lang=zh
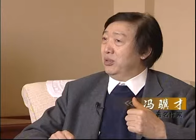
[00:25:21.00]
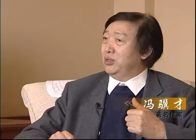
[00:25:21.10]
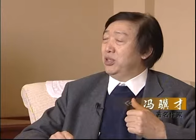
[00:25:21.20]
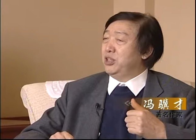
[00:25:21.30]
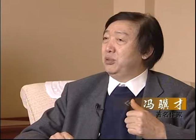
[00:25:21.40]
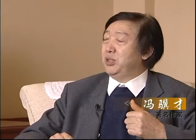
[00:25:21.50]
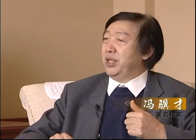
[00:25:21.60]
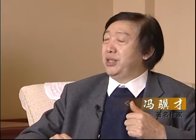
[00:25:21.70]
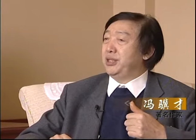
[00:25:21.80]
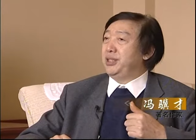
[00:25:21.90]
觉得西部
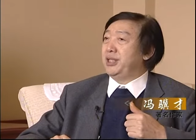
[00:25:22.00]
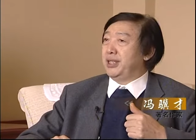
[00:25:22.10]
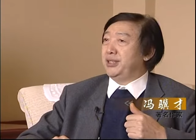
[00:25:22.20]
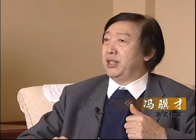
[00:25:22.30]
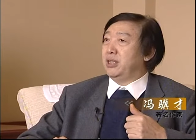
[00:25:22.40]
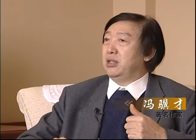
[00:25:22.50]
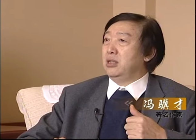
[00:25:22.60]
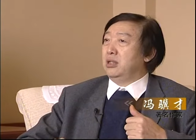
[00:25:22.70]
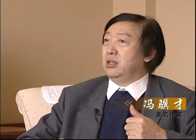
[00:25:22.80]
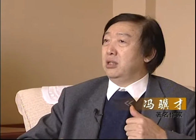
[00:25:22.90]
电影应该讲，
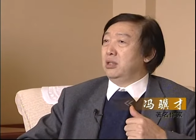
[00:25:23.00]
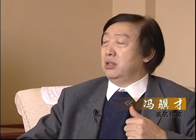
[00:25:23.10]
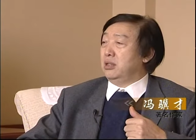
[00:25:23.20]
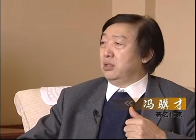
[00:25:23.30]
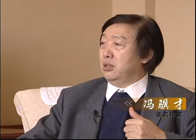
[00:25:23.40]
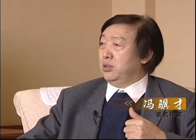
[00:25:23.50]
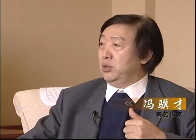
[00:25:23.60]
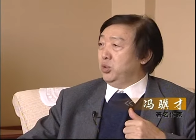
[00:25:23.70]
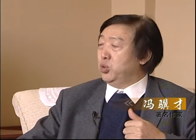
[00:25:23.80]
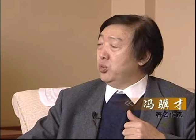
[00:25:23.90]
呃，
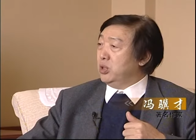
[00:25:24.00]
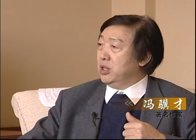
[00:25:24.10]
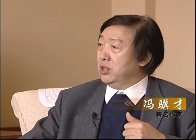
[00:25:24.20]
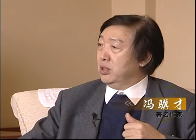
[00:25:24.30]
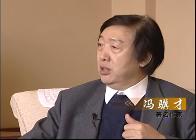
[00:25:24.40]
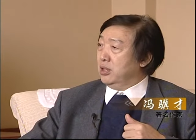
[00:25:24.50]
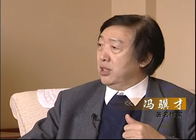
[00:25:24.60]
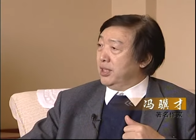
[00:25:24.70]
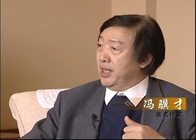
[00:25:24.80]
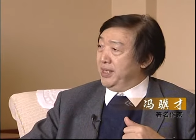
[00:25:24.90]
对中国的那个
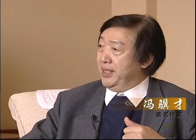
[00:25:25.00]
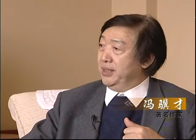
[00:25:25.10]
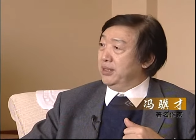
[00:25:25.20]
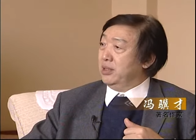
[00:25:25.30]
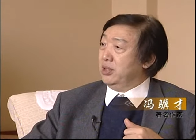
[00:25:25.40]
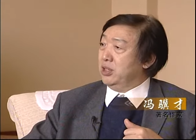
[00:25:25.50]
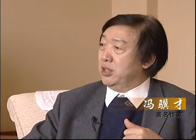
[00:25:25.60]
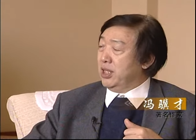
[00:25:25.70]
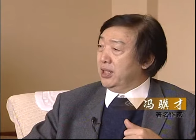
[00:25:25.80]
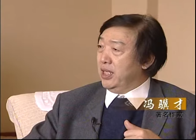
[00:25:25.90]
当代电影和
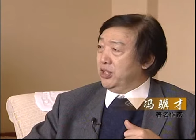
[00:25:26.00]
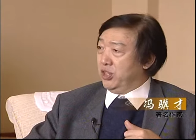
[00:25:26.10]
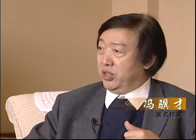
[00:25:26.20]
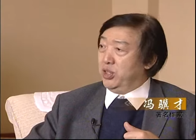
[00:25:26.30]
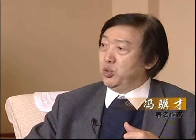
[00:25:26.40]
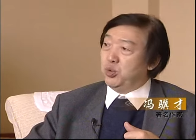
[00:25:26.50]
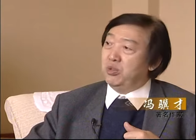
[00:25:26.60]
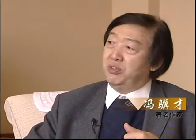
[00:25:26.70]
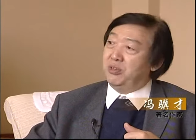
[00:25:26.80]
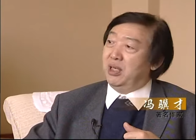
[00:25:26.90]
当代的整个的中
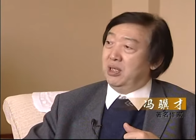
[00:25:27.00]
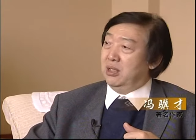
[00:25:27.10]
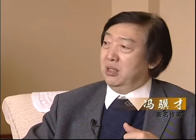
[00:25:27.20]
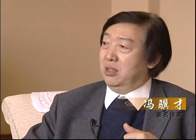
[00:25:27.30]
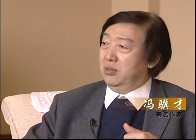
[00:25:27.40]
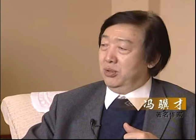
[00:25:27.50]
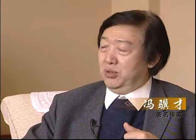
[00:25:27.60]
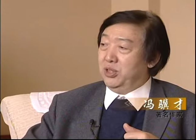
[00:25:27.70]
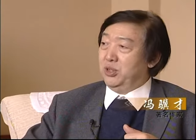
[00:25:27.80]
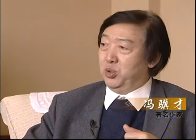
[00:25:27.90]
国文化，我
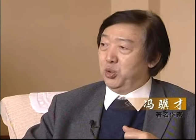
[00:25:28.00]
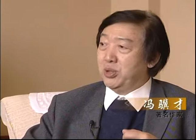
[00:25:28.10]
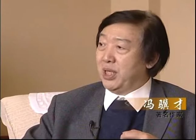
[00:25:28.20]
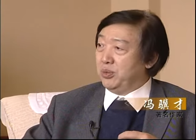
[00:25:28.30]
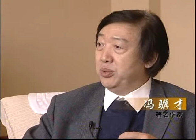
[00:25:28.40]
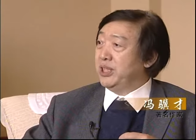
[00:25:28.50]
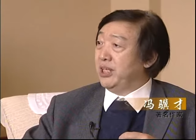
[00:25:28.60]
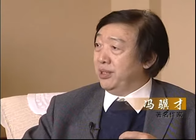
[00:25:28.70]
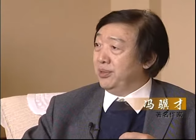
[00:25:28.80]
觉得是有重大贡献的。